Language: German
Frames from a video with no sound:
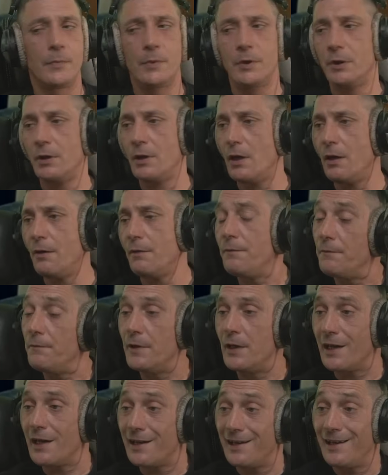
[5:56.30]
ja, wieder
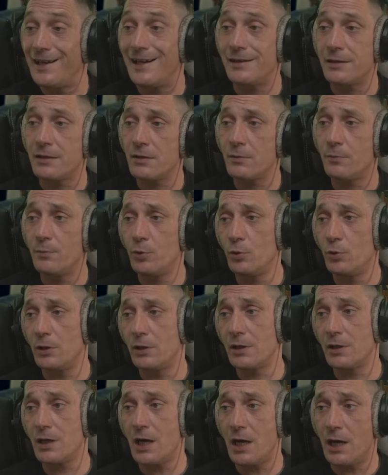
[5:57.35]
glatt zu bügeln,
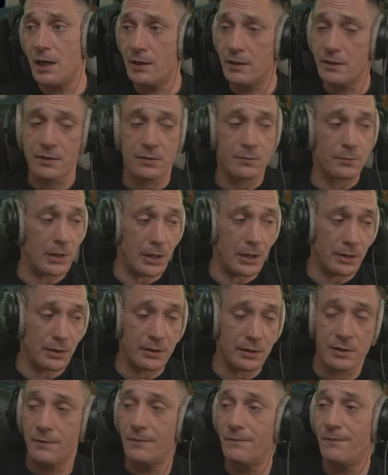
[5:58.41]
gerade zu machen,
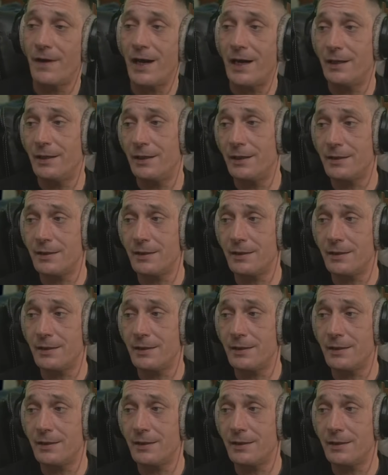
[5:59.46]
soweit es